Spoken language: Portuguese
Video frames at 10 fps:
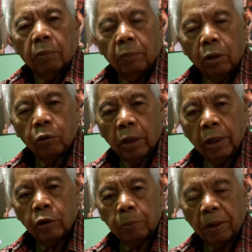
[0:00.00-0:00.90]
Meu
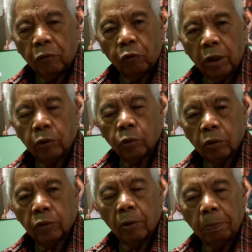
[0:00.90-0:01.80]
grande prefeito
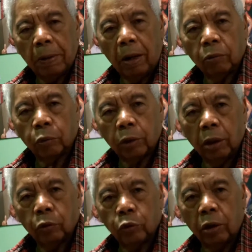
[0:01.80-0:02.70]
de São Paulo,
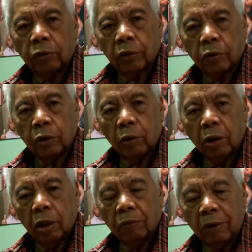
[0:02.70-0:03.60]
Deus Nossa
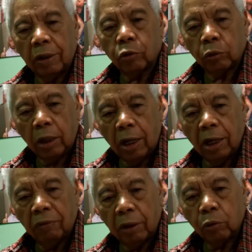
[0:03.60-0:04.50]
Senhora vai
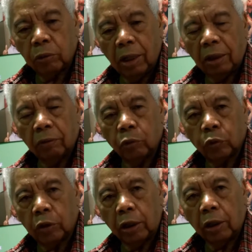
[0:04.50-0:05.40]
ajudar, vai cuidar de
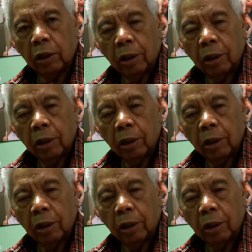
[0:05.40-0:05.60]
você,